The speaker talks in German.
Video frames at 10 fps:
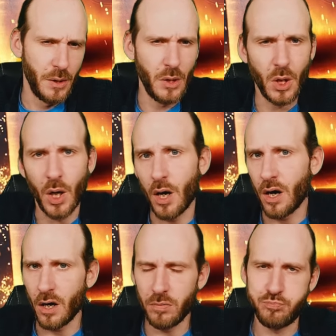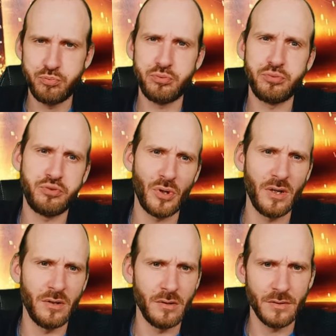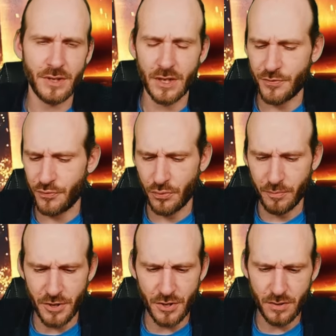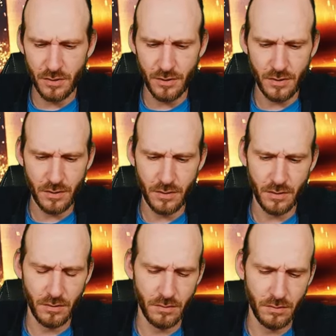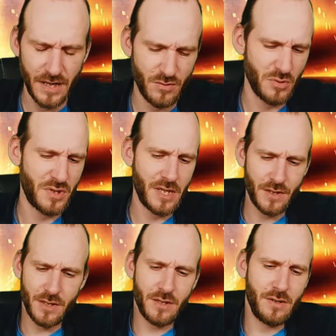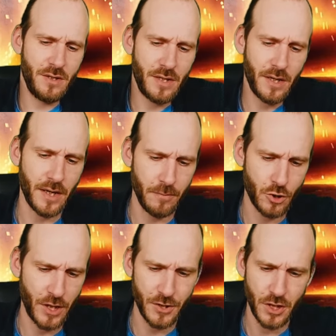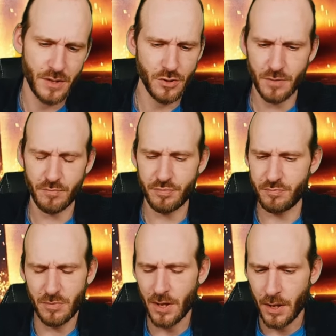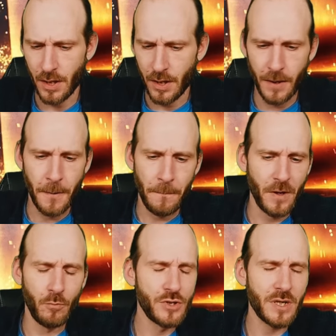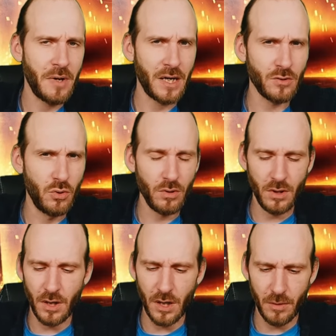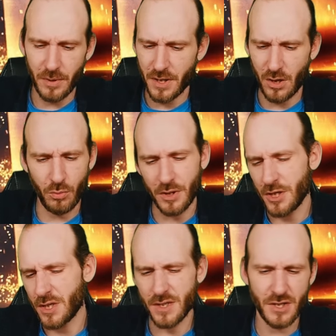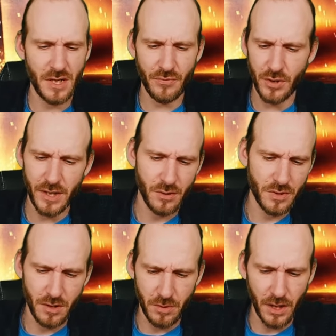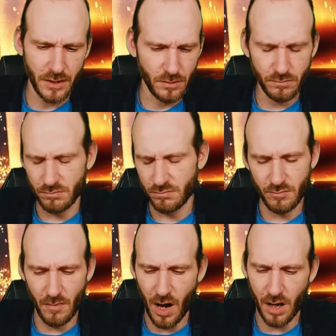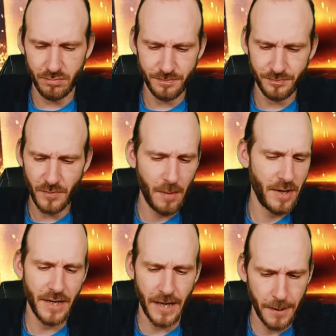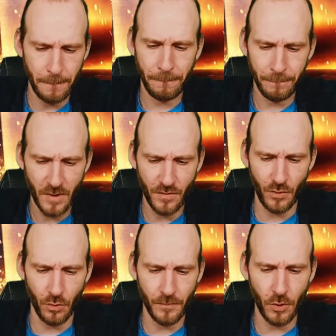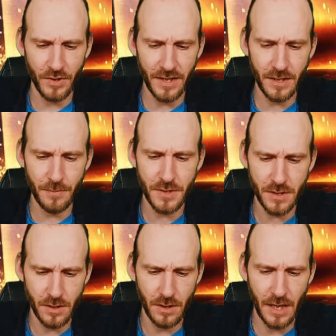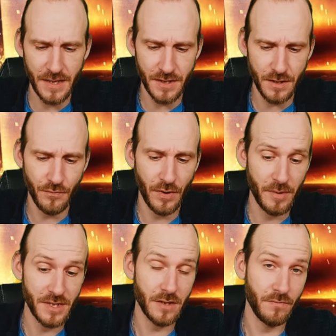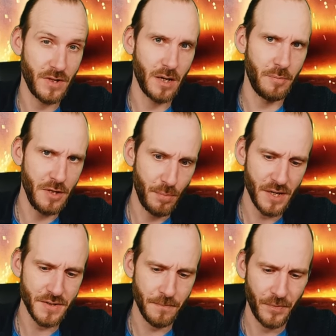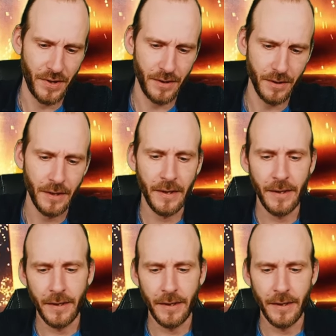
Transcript: ja, äh, ist jetzt für mich nicht, äh, also ist jetzt nicht der Game Changer. Also ich, muss ich mir angucken, aber glaube nicht, dass ich dafür Geld ausgebe. Also, na, aber egal. So, und dann gibt es äh, an sich den verbesserten VIP-Pass, ja.